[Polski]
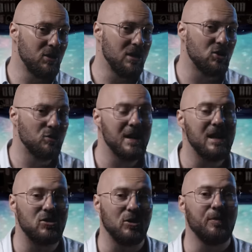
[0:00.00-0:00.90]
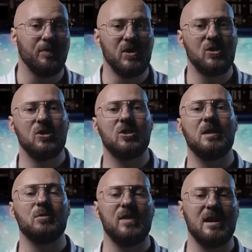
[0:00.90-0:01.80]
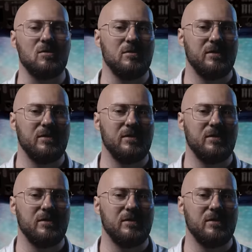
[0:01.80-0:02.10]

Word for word: się śmiercią, niszczycielem światów.